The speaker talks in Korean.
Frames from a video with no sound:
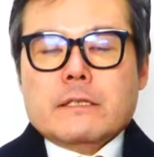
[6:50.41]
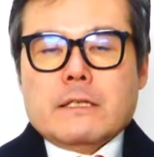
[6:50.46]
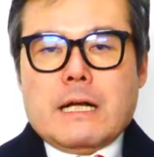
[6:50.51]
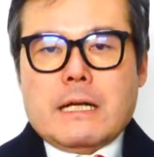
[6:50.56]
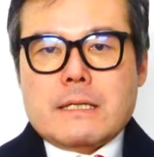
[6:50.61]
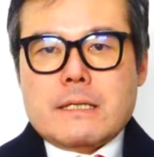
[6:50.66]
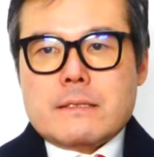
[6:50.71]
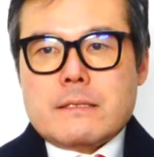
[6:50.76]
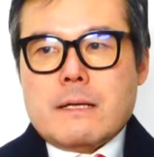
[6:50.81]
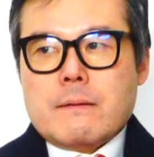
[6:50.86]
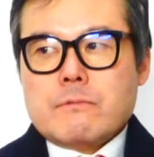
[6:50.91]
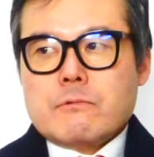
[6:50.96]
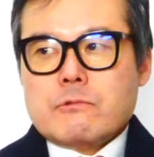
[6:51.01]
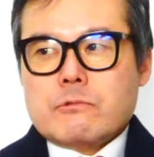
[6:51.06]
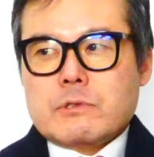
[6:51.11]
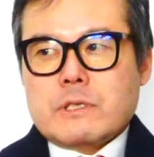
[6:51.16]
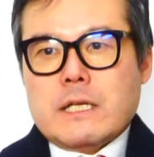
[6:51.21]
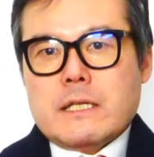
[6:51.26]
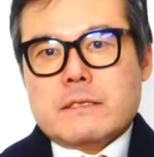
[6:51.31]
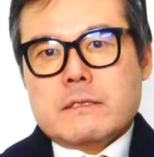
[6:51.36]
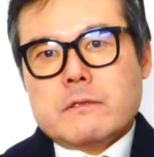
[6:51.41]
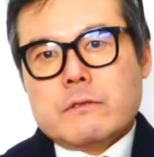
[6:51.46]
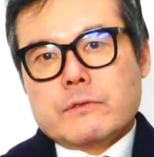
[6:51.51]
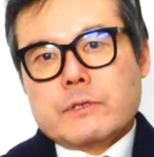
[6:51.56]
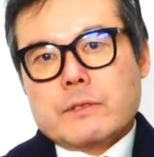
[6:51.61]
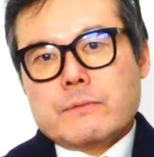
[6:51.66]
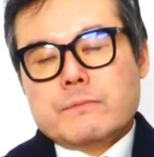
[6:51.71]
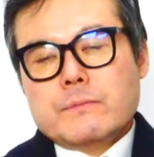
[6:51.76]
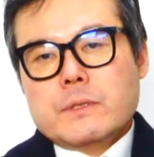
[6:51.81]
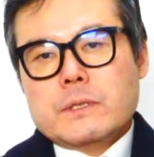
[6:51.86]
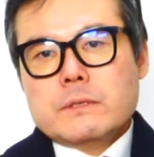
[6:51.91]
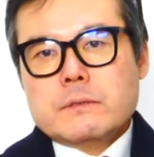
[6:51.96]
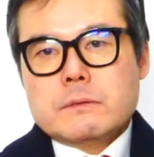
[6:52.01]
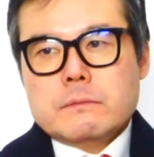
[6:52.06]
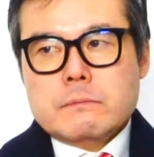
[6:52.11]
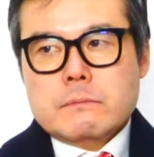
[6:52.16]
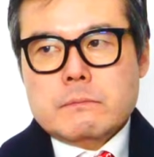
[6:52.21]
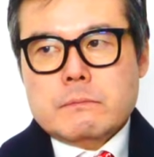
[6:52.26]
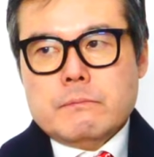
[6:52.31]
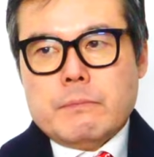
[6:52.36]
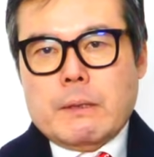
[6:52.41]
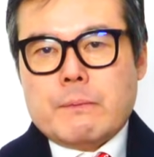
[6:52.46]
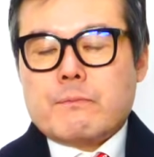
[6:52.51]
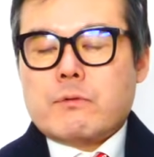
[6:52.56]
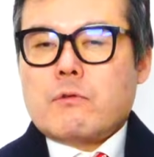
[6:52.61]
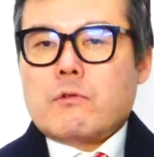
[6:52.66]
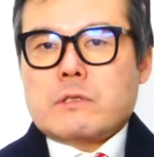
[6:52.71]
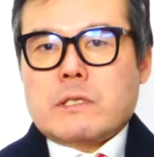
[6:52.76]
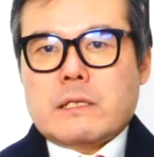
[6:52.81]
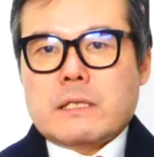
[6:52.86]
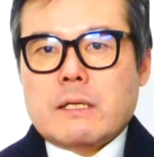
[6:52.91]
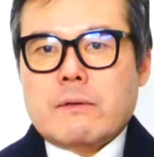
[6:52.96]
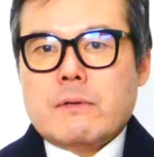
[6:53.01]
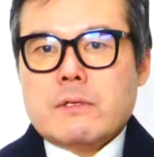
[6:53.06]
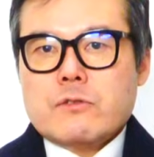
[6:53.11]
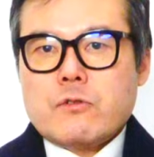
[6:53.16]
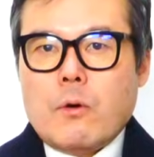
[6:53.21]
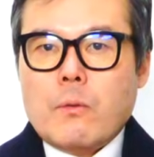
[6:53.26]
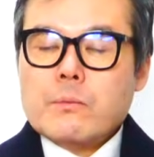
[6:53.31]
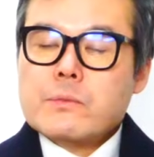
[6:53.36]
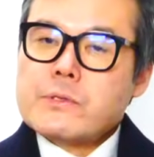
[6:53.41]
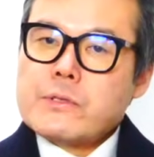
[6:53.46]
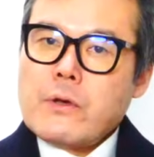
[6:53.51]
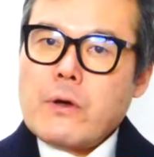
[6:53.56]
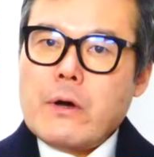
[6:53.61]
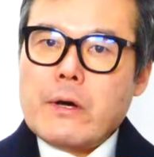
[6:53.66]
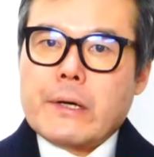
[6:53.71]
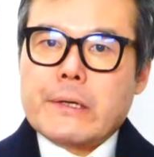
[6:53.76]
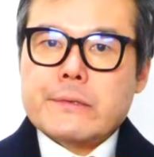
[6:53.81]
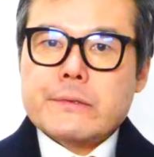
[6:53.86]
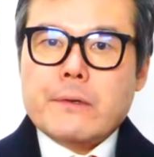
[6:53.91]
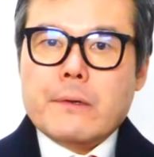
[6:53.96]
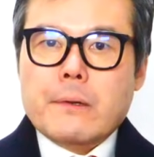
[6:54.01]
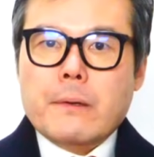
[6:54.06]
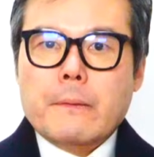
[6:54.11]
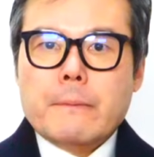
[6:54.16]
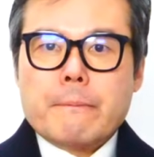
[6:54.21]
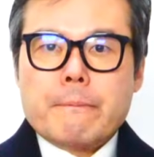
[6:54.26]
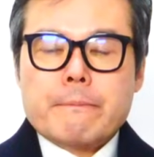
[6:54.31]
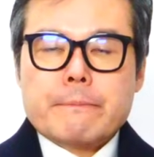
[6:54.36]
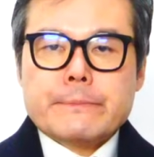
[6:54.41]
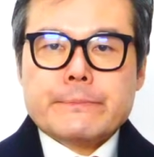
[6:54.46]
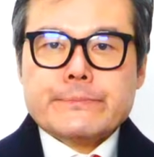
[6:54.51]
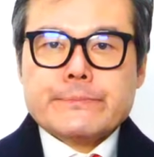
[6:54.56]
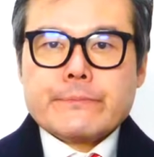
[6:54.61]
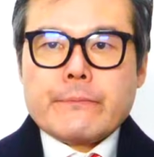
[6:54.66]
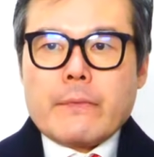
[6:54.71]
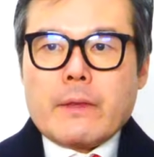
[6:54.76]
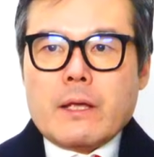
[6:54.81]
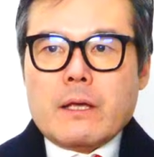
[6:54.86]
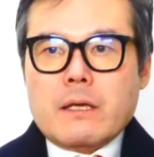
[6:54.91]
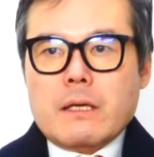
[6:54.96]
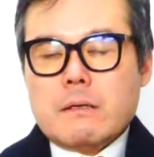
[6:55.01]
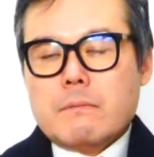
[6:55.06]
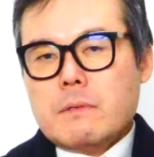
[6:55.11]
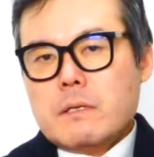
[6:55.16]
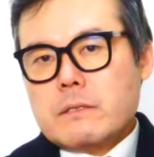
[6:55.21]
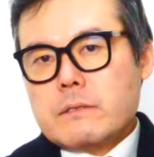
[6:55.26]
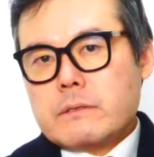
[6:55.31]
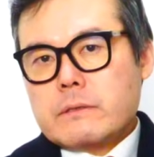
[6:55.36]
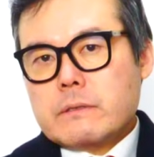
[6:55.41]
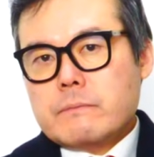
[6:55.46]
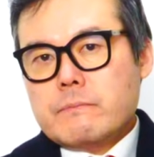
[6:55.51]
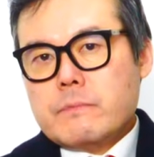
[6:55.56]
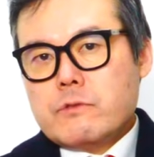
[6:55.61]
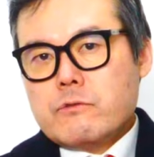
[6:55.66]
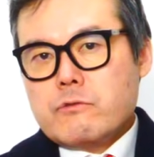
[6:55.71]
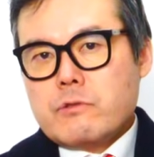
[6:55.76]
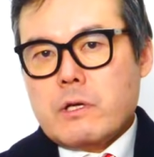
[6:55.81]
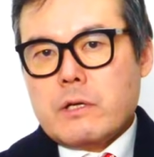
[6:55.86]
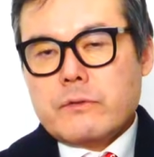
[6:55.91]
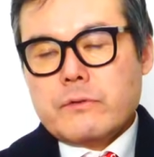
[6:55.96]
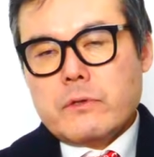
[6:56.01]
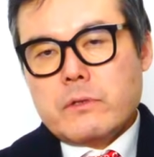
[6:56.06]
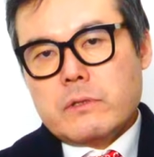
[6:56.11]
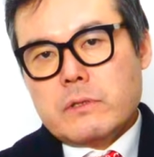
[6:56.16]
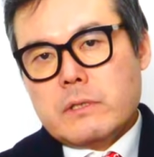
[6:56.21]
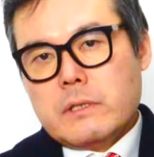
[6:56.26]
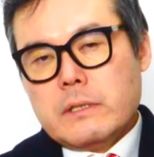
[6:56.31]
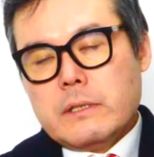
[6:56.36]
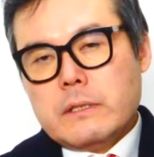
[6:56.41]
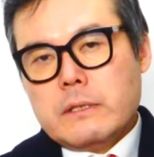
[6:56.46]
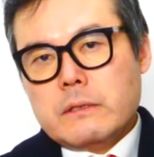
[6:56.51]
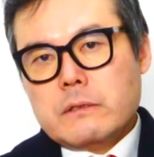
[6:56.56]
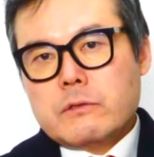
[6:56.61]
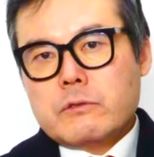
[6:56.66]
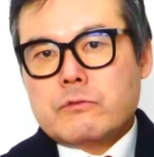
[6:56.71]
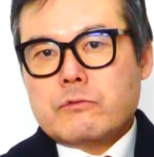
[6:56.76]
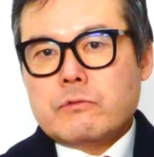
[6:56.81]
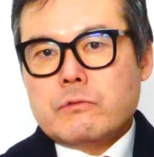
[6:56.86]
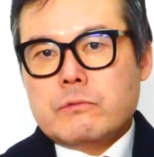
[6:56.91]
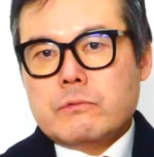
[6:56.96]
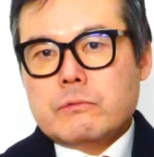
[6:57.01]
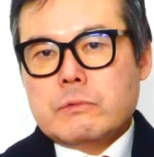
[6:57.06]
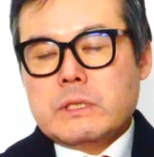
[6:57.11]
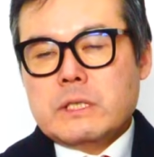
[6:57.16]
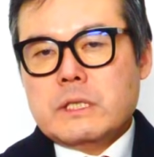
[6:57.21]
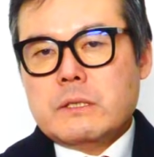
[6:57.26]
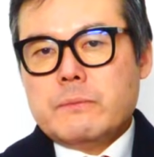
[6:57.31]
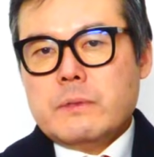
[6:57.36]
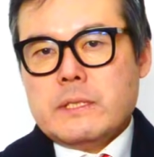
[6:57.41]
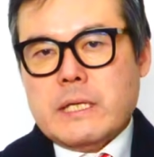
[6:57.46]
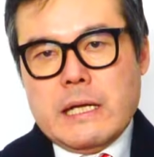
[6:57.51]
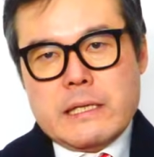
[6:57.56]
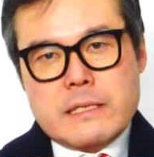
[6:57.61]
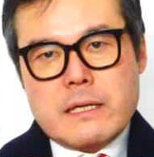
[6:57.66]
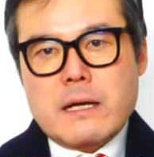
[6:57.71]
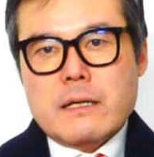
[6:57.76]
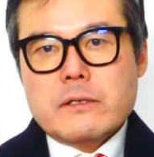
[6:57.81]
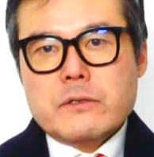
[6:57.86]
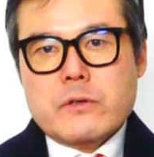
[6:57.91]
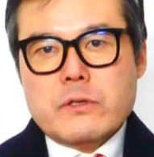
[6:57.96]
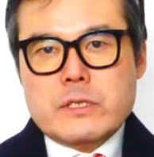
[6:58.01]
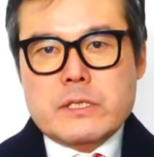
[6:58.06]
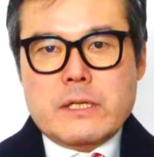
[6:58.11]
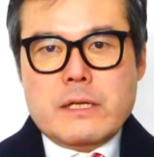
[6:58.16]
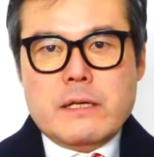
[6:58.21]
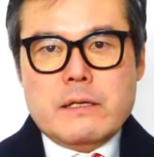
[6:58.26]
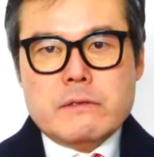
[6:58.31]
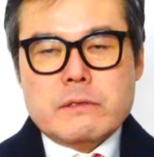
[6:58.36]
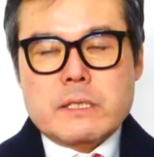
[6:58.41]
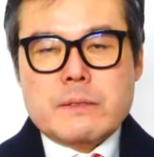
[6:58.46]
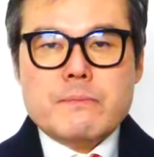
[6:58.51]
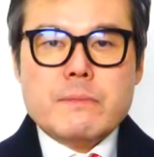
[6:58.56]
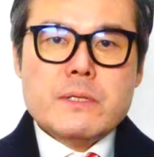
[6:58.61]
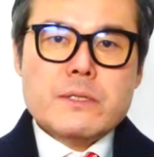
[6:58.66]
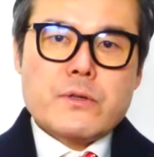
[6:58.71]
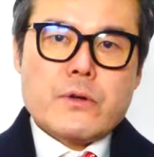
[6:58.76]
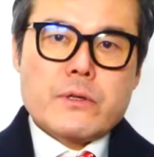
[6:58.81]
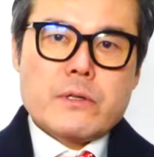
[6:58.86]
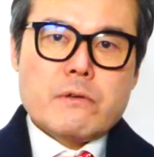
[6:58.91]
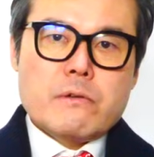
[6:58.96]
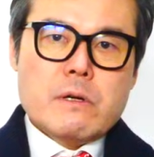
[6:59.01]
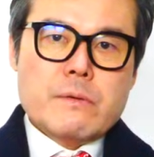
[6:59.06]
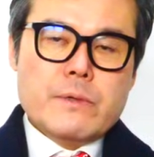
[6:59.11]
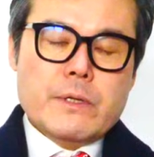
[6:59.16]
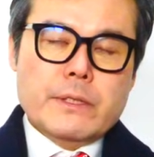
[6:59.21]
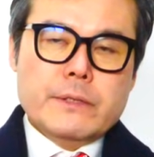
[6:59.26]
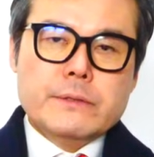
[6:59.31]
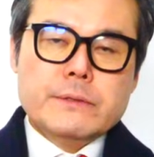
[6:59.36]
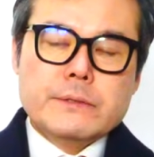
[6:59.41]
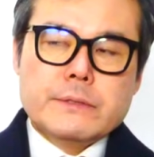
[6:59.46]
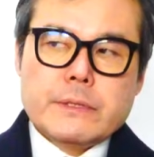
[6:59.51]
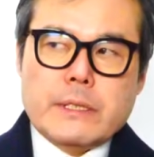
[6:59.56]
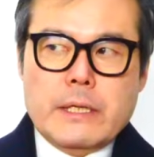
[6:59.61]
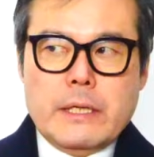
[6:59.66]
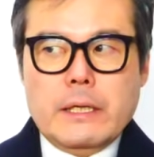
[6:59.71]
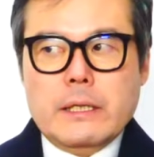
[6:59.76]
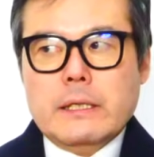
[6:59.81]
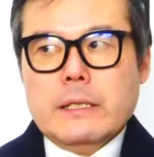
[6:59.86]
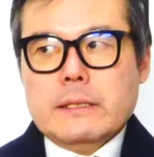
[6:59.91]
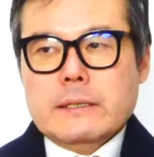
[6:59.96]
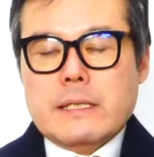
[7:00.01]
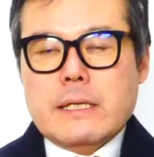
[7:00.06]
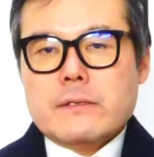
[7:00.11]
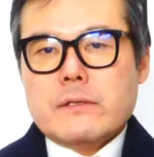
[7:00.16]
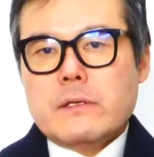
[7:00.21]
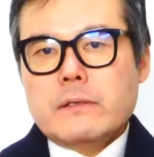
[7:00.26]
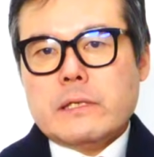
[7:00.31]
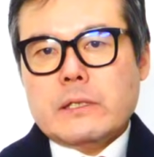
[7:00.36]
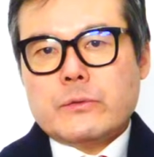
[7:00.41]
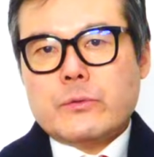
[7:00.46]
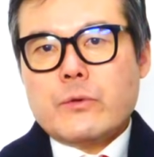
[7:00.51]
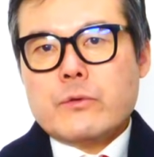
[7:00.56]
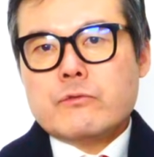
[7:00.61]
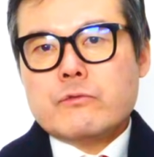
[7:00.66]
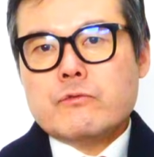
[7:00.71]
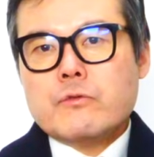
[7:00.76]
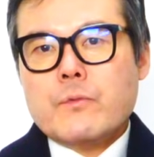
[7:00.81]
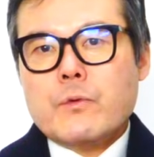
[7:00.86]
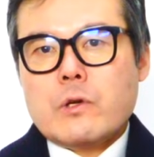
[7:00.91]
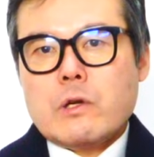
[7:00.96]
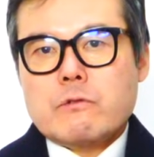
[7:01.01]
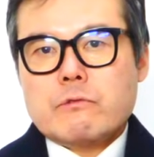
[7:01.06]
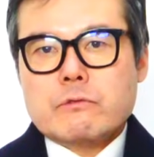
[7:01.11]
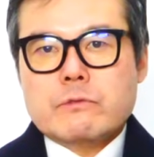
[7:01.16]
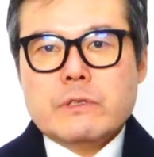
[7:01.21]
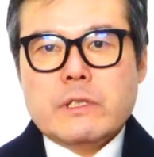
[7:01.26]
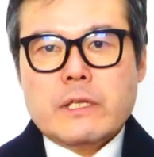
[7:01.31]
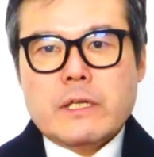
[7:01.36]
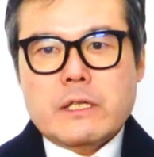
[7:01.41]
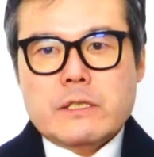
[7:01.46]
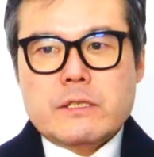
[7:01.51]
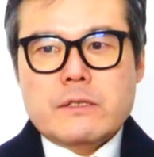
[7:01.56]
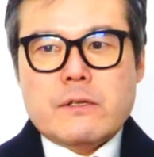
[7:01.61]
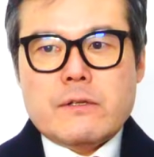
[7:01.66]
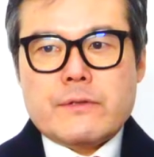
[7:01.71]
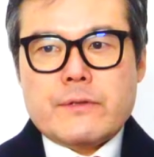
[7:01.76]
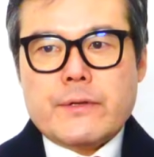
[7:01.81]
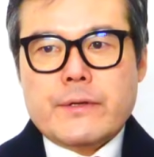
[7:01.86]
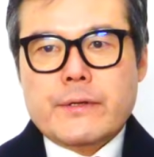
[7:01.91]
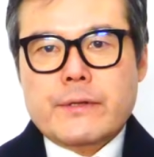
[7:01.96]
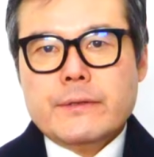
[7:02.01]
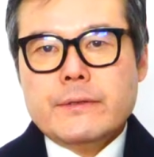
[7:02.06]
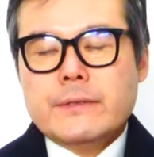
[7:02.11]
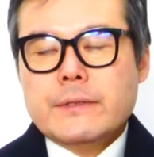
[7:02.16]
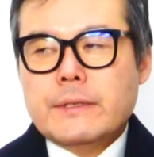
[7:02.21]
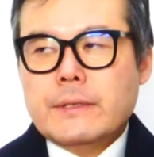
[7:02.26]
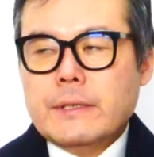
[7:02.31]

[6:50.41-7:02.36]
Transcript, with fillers: 강남 3구도 사실 어떻게 보면은 100% 장담할 수 없는 상황에서 이미 지금 민주당 의원이 그것도 이름이 쟁쟁한 의원이잖아요. 김민석이라고 하면. 예. 예전에 대통령 후보라고는 얘기까지 있었어요.